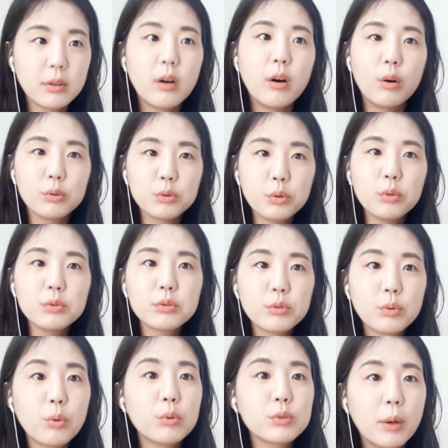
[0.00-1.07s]
어,
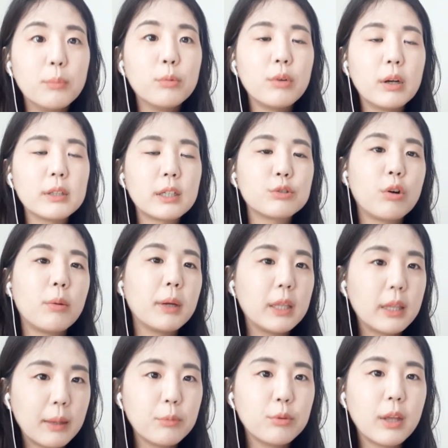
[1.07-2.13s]
초중고 전문 화상 수업이기
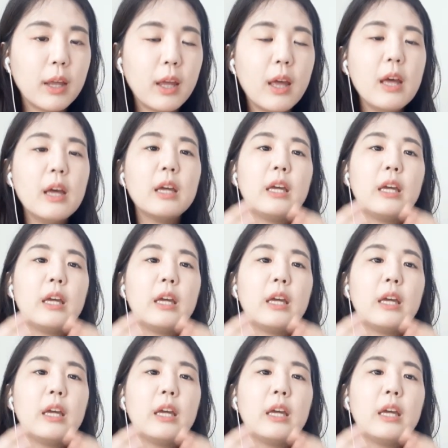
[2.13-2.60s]
때문에